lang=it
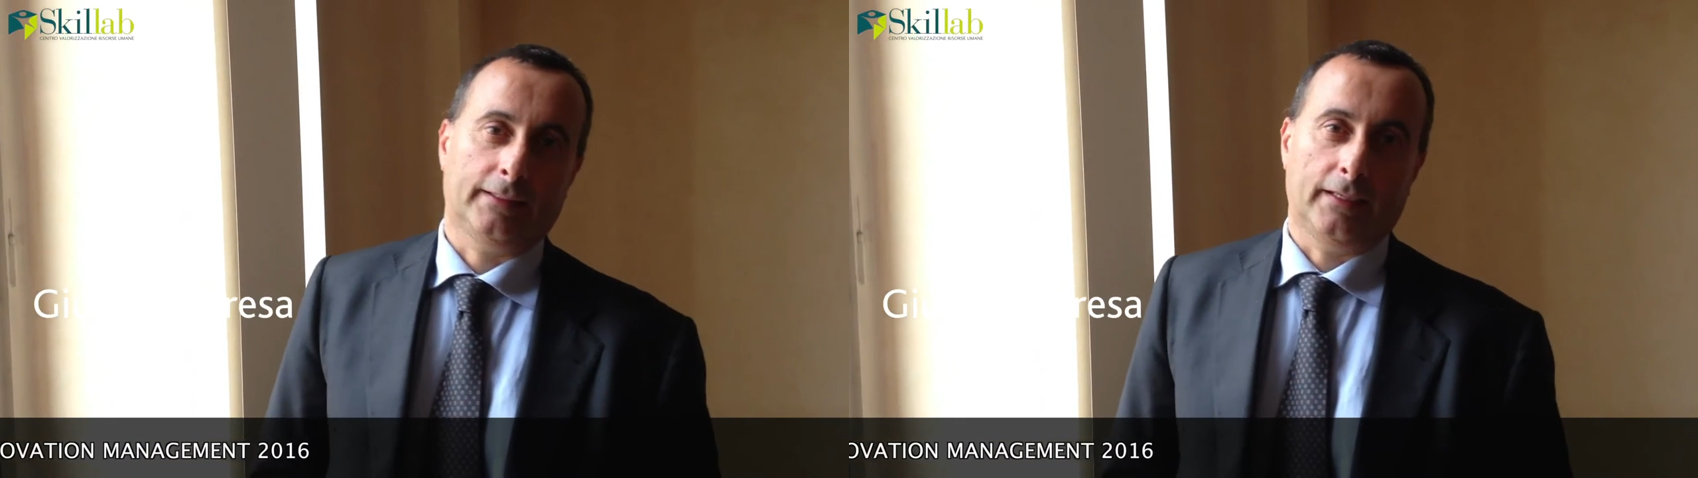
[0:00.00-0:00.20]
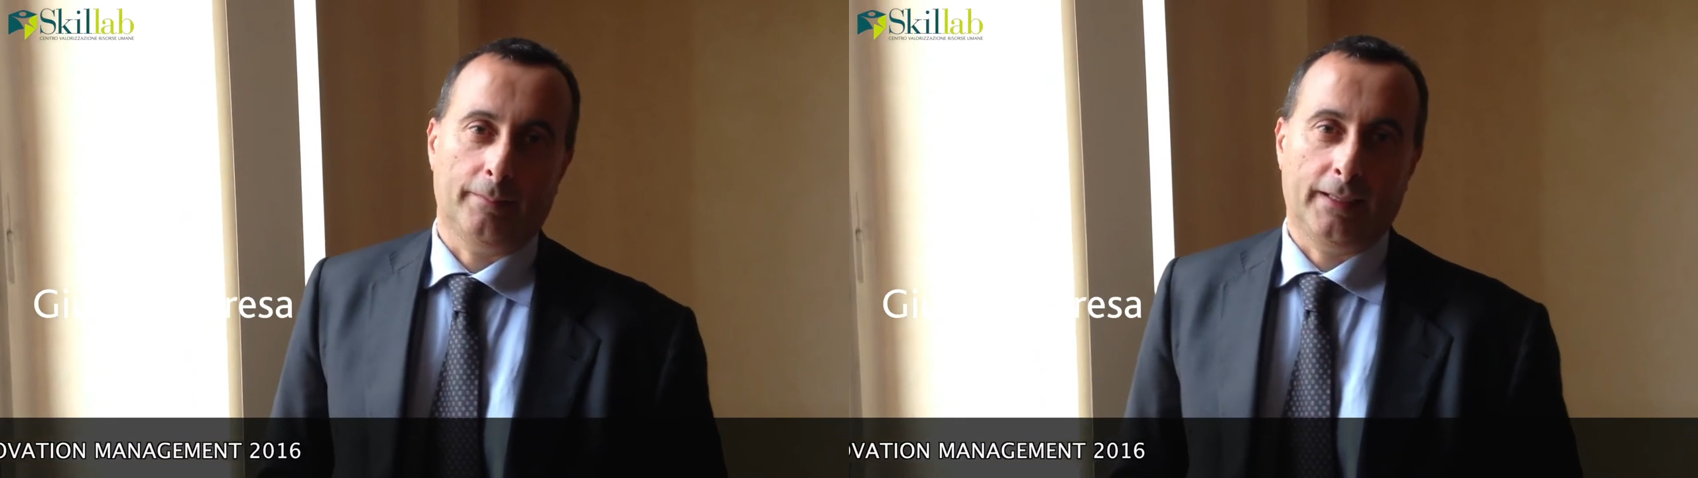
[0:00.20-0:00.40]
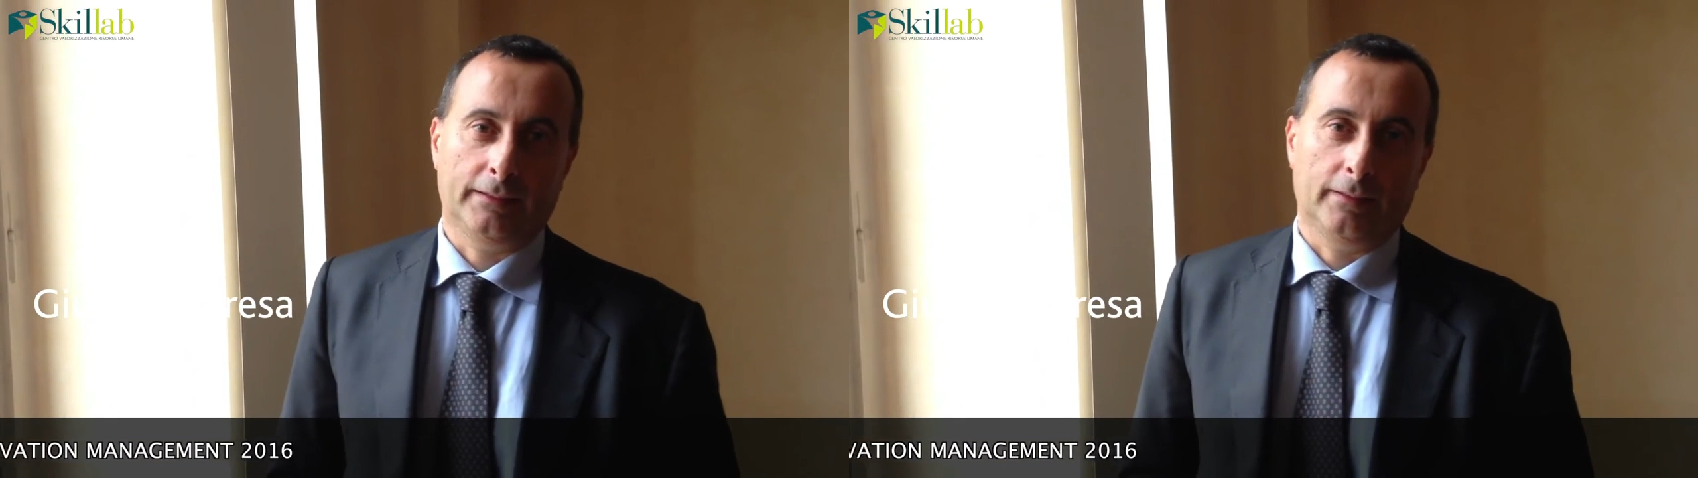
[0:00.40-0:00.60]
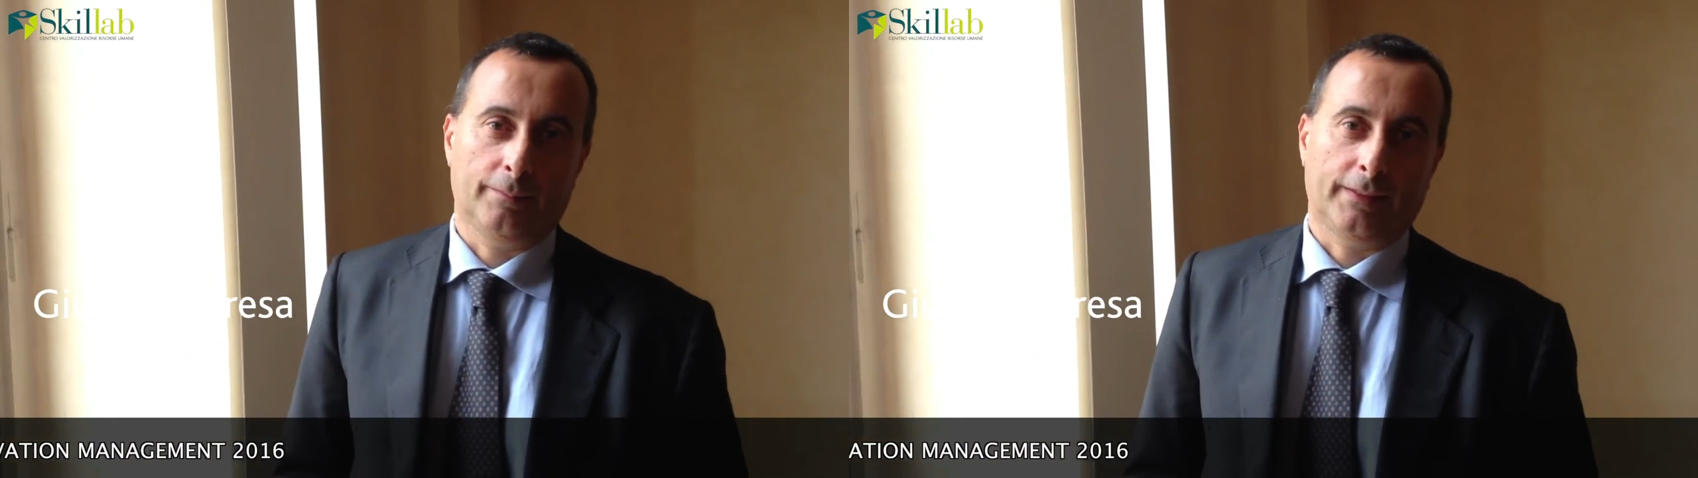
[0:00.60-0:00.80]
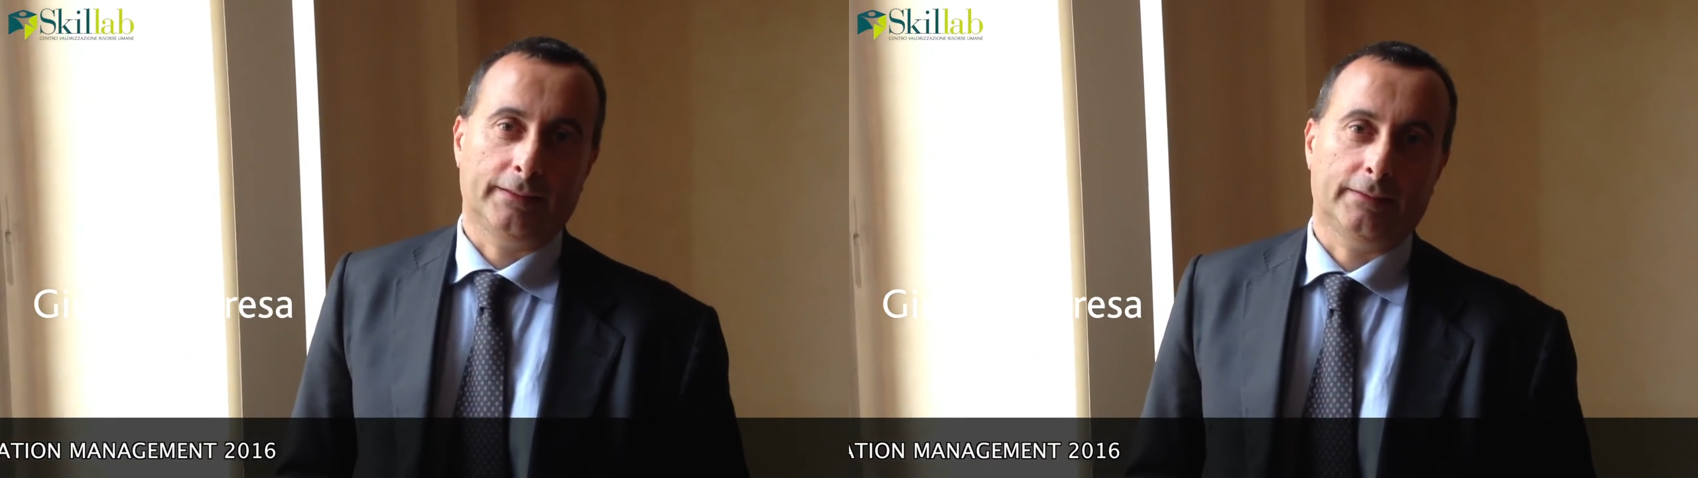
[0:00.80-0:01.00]
delle medie
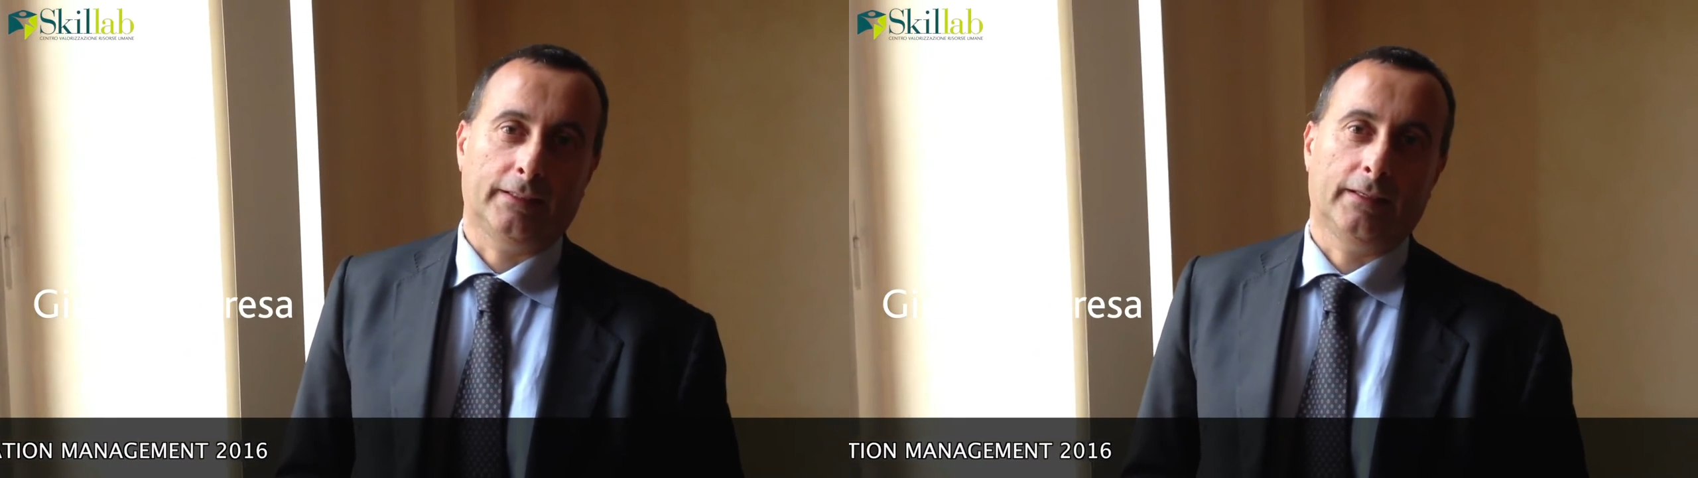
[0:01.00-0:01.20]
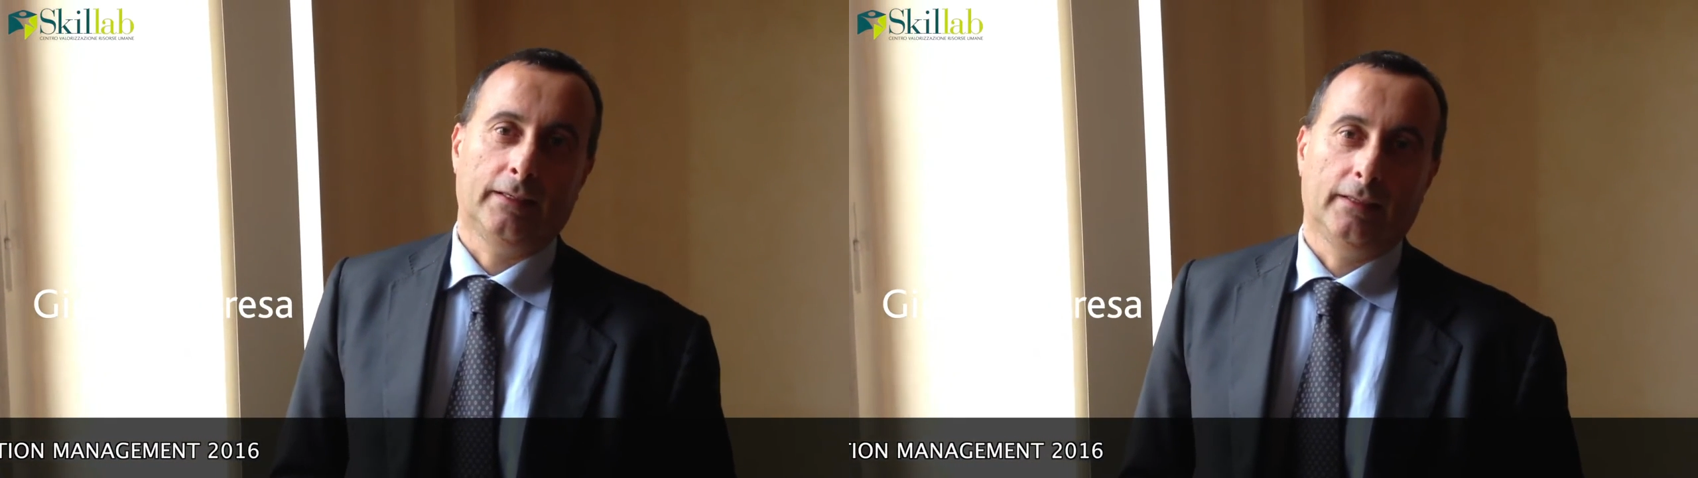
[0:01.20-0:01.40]
imprese